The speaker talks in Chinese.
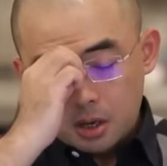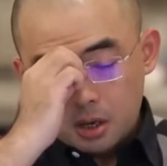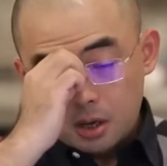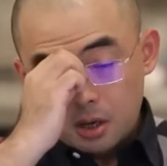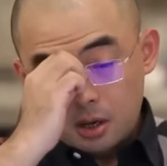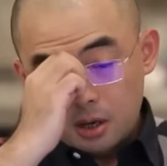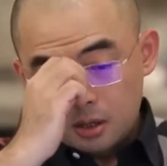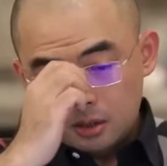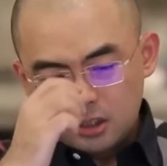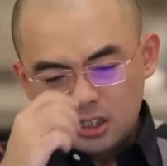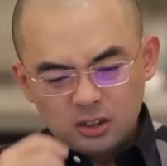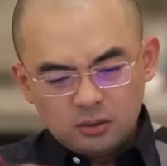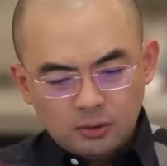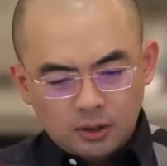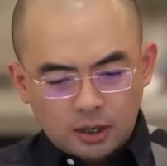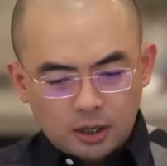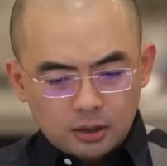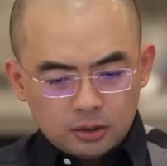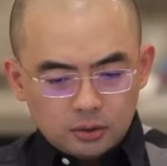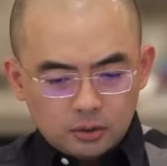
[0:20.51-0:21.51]
嗯，先
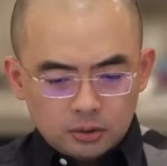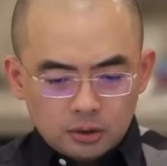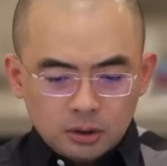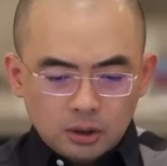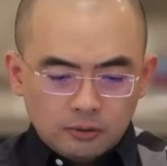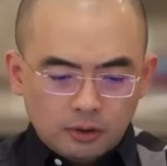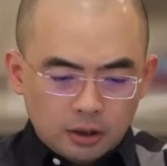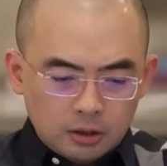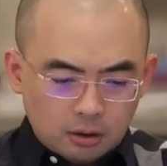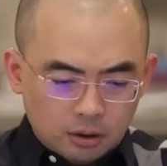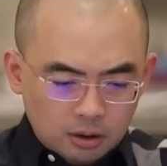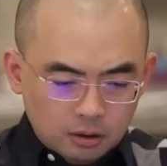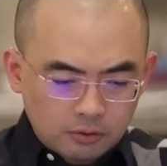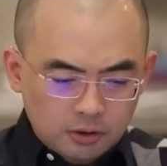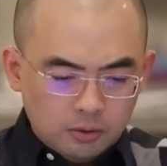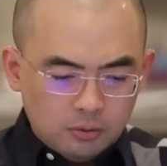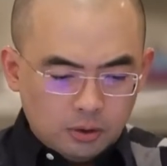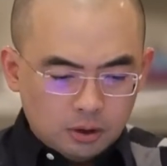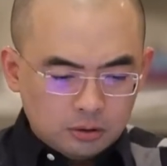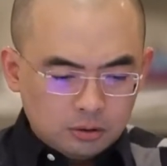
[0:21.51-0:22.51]
说啊，有一个网友他
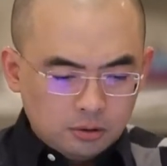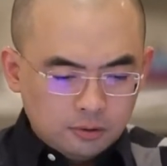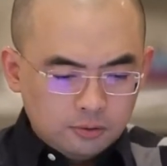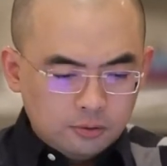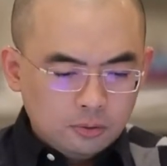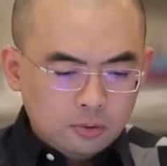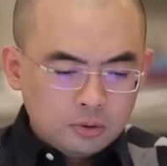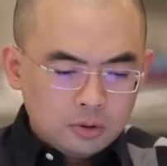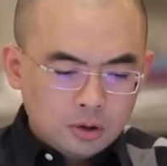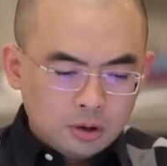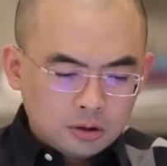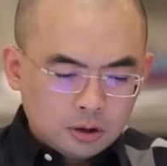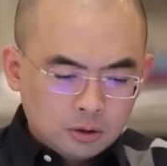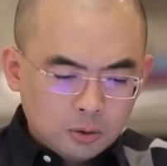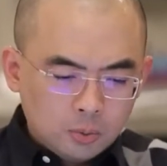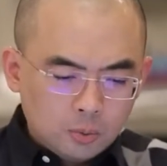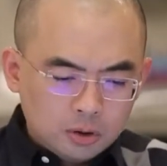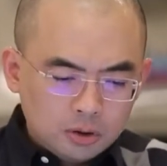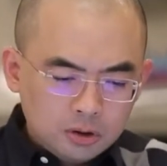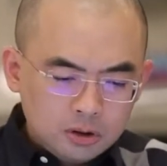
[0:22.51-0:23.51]
问我，他说：“死动哥，他
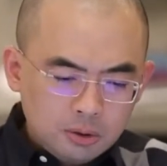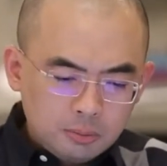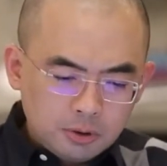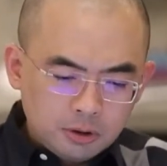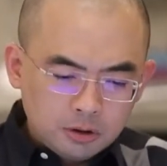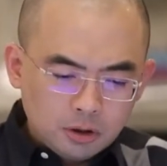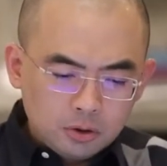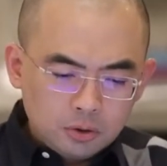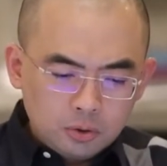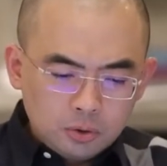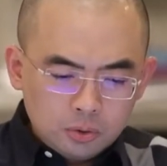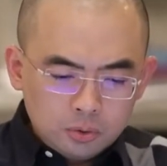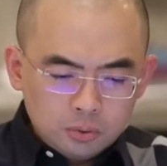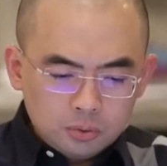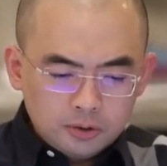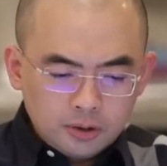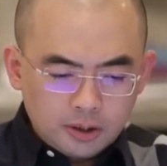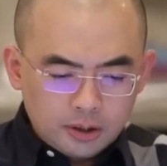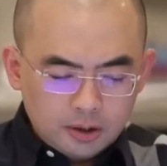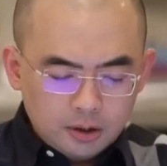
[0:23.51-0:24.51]
说我是一名的居
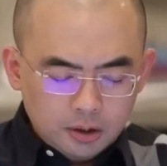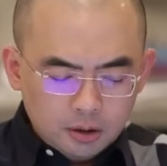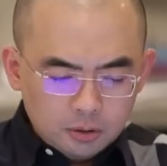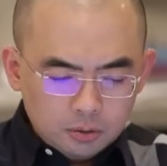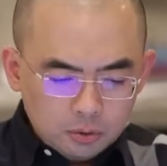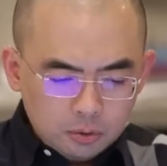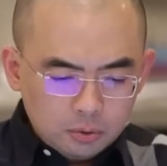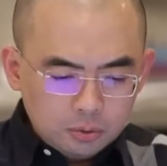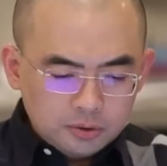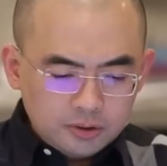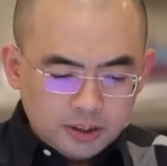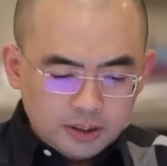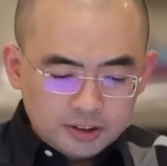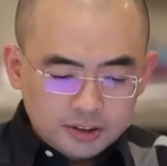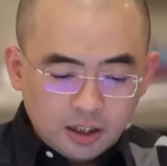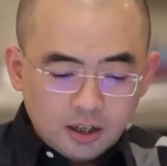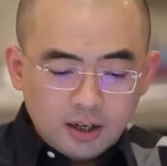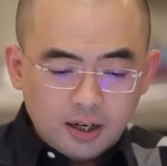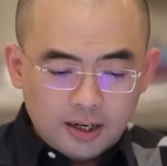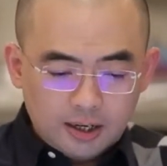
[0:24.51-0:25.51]
住在居住在
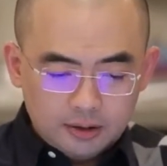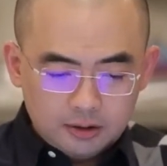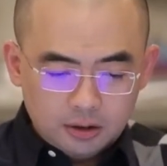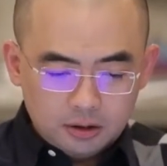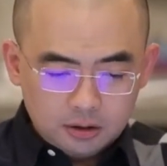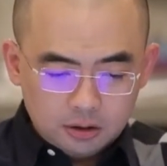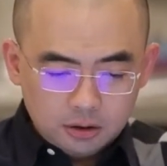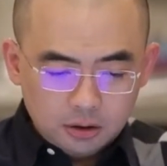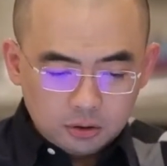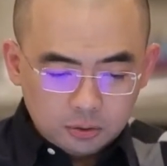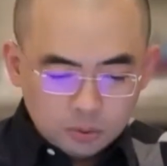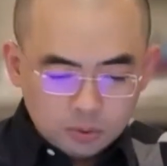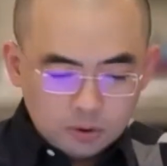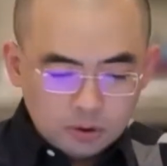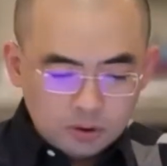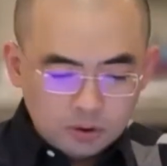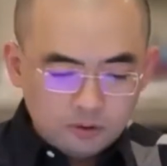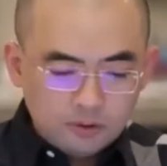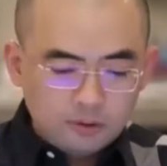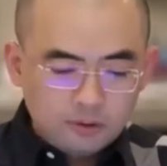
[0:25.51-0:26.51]
上海的你的忠
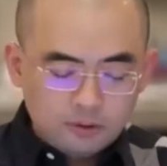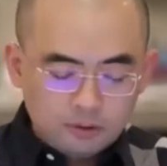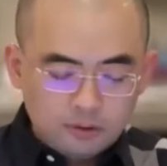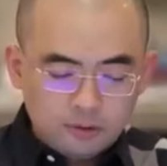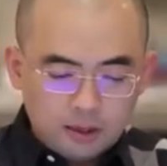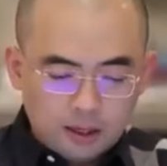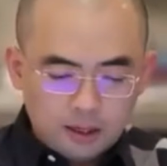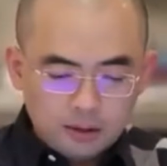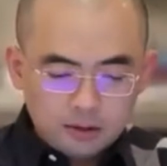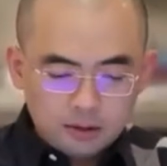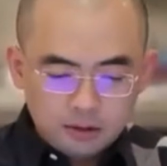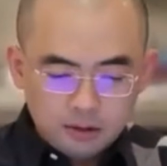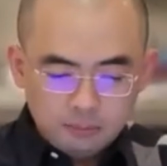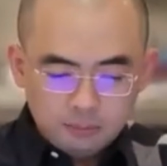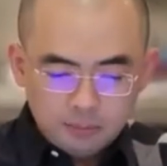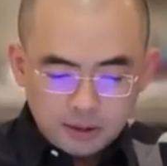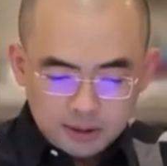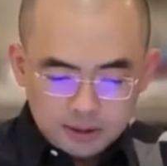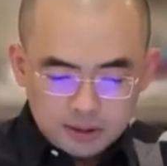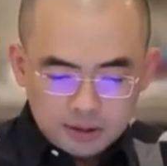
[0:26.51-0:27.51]
实粉丝啊，你的
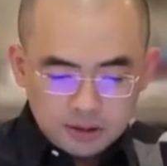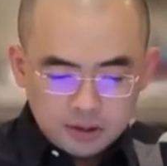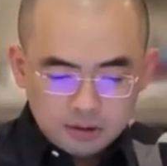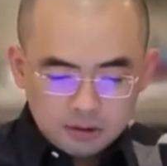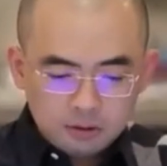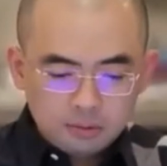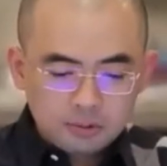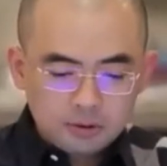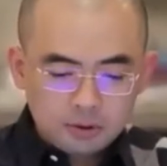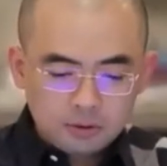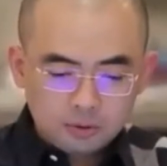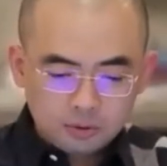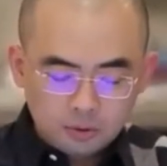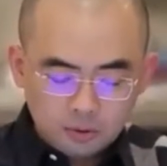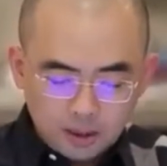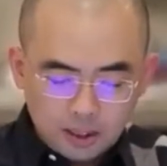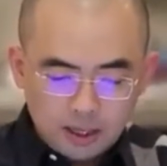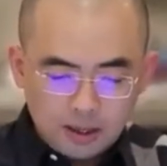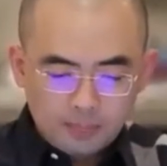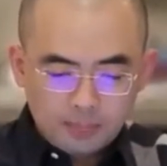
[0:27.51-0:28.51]
每期视频我
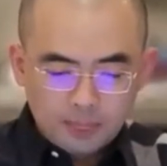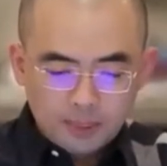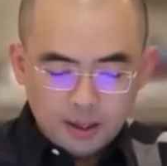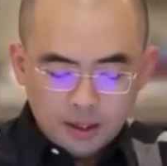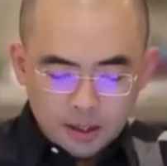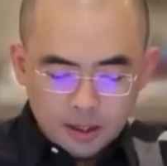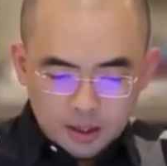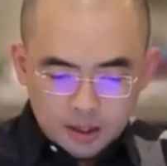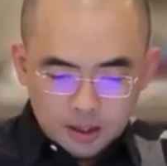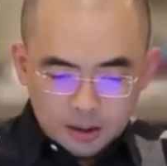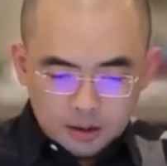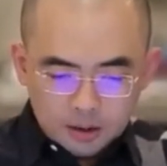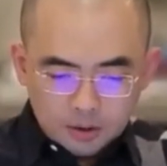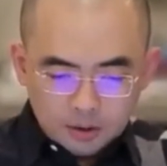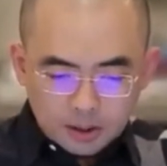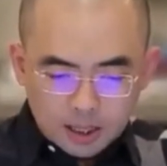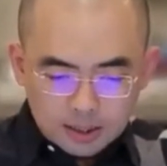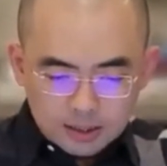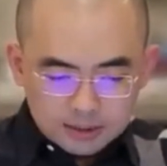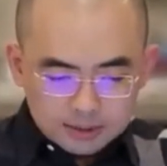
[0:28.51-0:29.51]
都看。”然
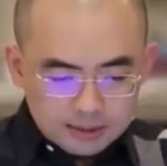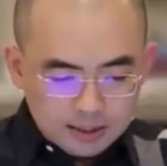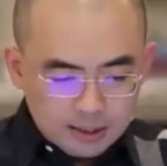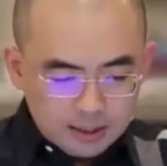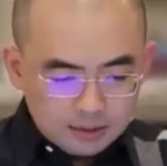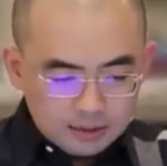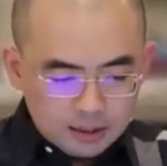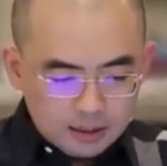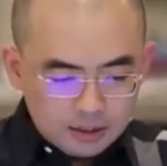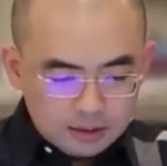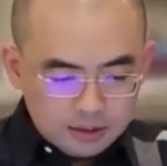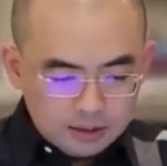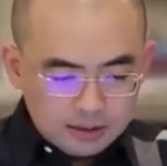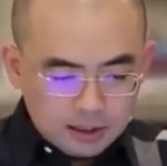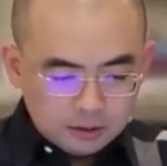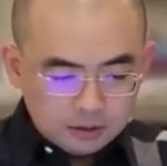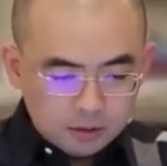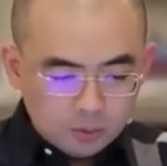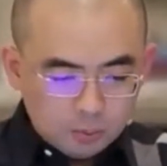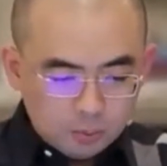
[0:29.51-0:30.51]
后看到前两天呢，你
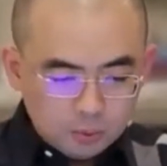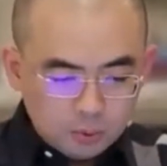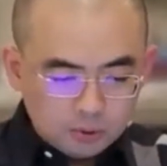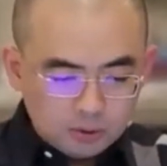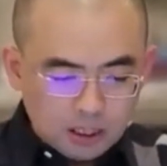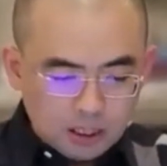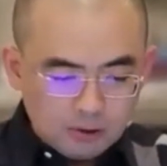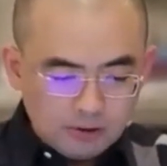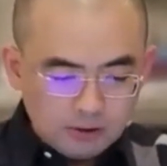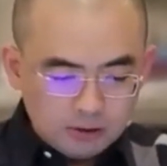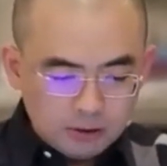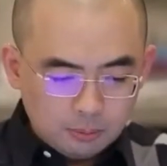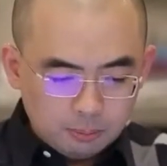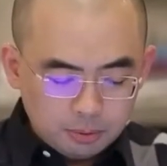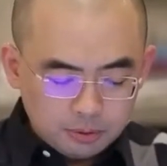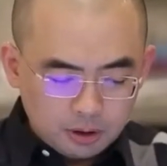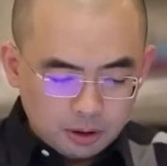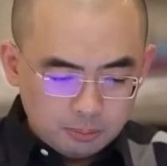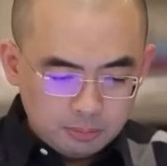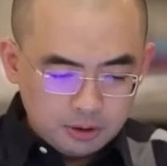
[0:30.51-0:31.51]
讲的武统台湾呢
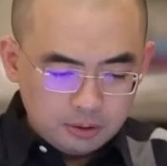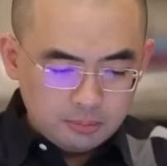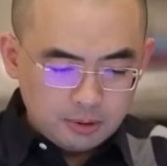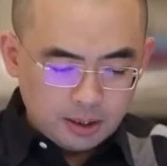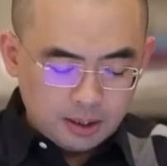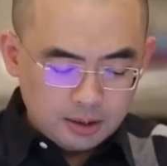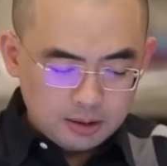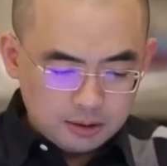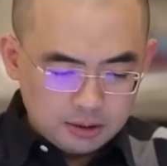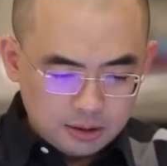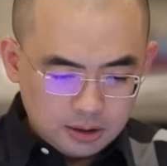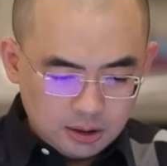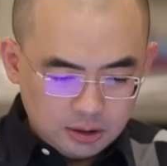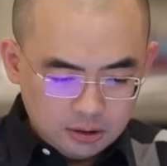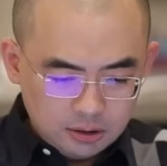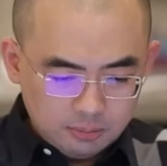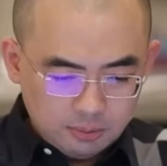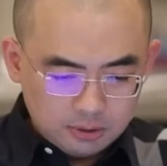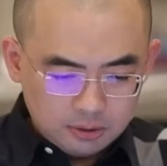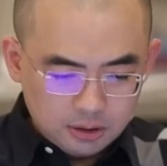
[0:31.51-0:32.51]
不可避免，且
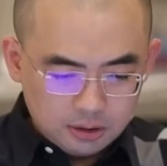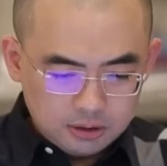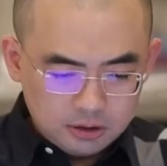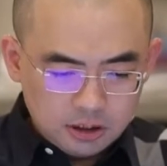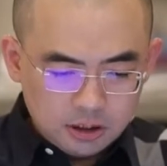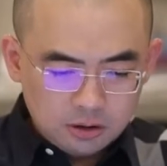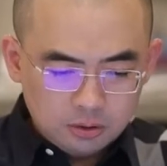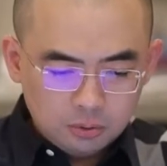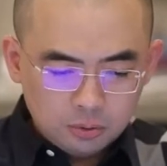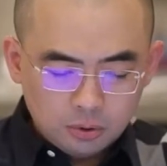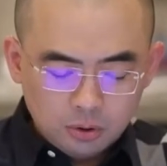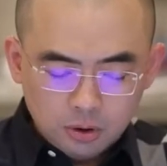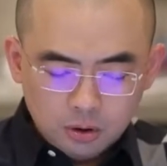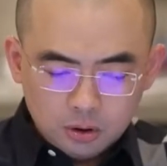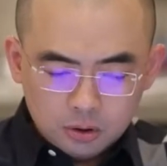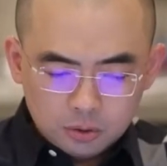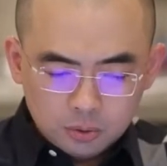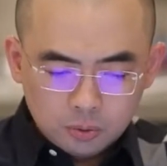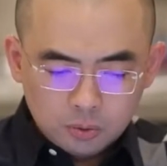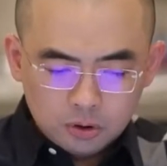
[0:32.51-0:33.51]
日本的介入，
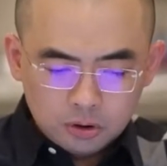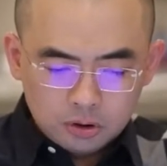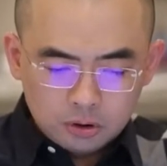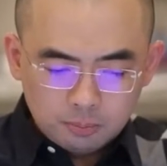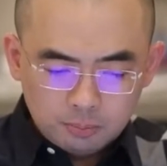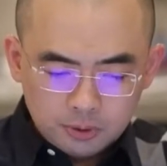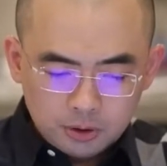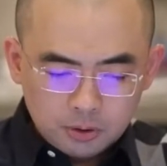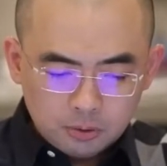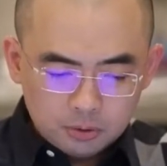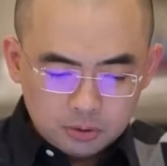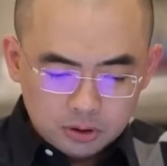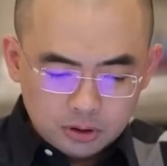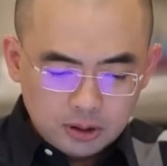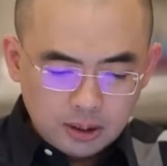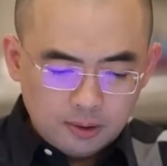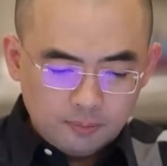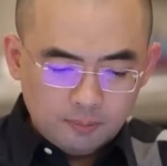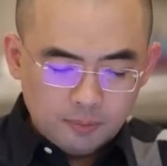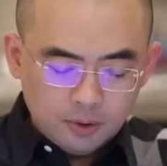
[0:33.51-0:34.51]
中日必有一
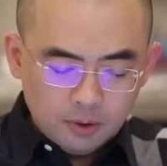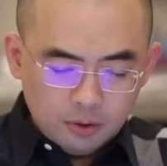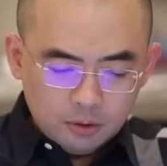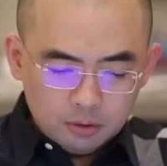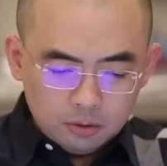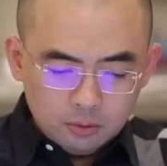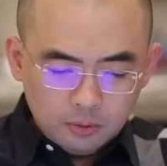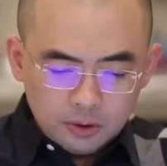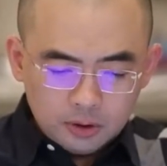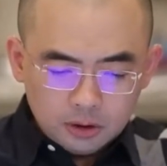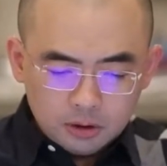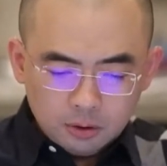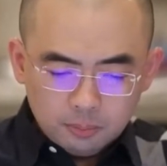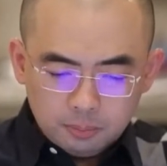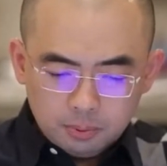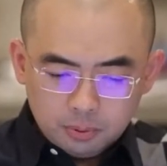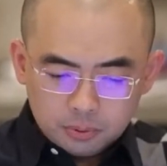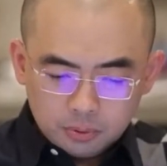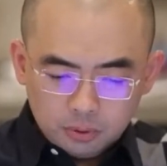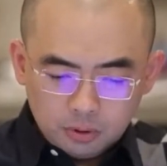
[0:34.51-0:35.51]
战。作为一个
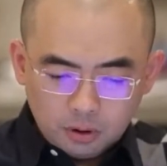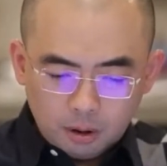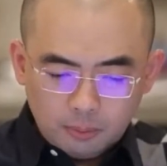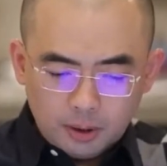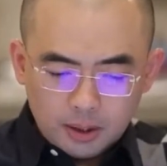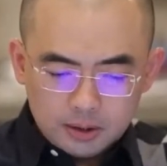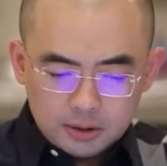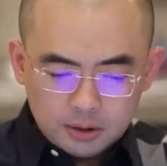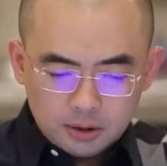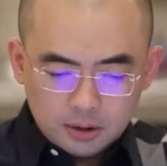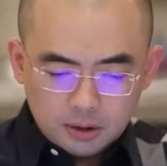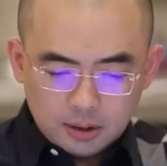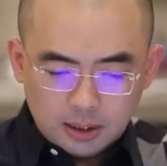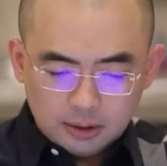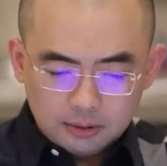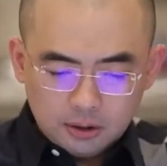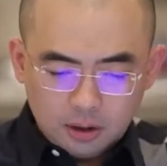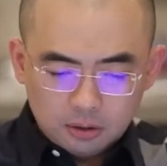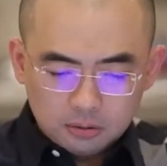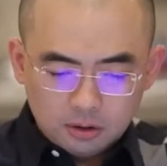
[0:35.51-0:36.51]
普通老百姓，
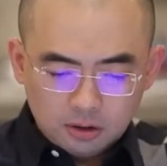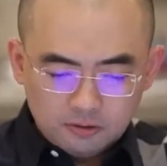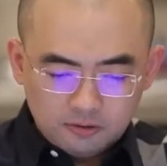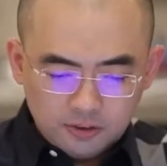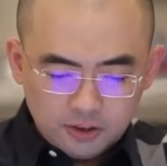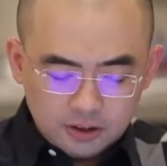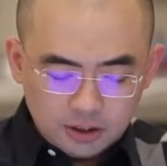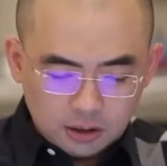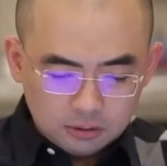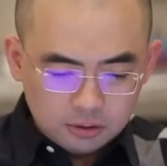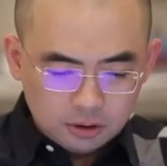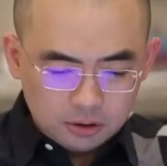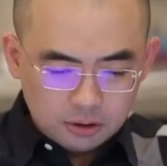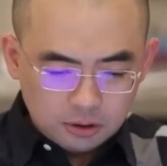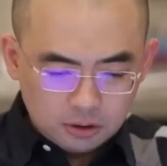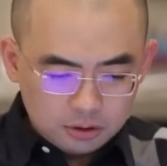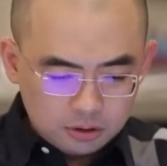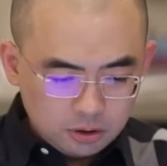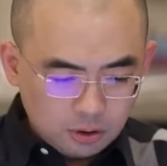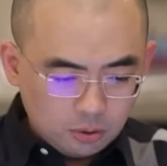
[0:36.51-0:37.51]
感到呢非常的这
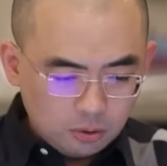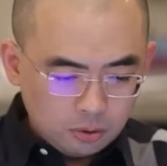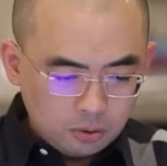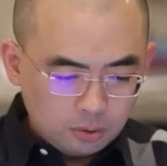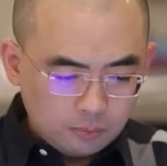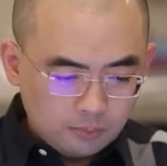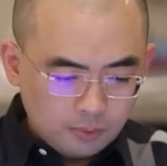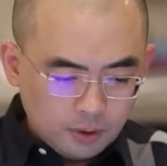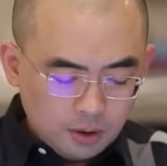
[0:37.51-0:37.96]
个焦虑。